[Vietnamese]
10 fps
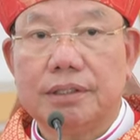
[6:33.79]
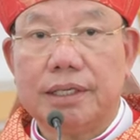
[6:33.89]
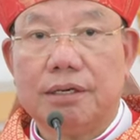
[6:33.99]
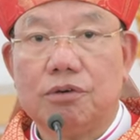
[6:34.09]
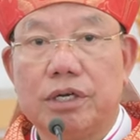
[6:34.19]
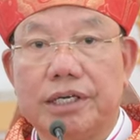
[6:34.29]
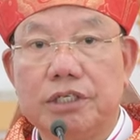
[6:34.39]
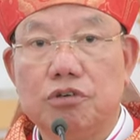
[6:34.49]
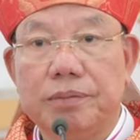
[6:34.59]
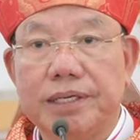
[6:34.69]
Theo là
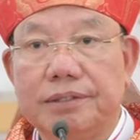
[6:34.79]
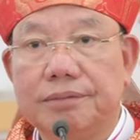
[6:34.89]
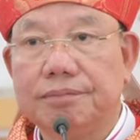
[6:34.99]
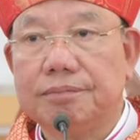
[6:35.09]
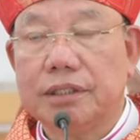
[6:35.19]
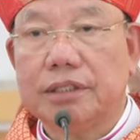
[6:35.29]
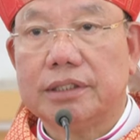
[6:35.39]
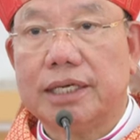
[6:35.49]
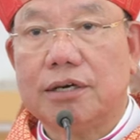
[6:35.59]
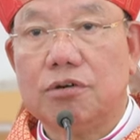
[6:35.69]
yêu mến,
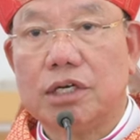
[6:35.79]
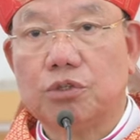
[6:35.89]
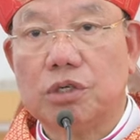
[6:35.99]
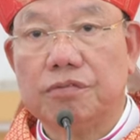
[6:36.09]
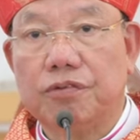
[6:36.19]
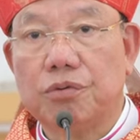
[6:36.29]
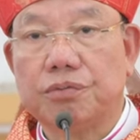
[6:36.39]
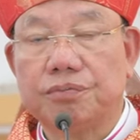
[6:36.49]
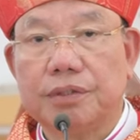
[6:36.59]
theo là tuân phục,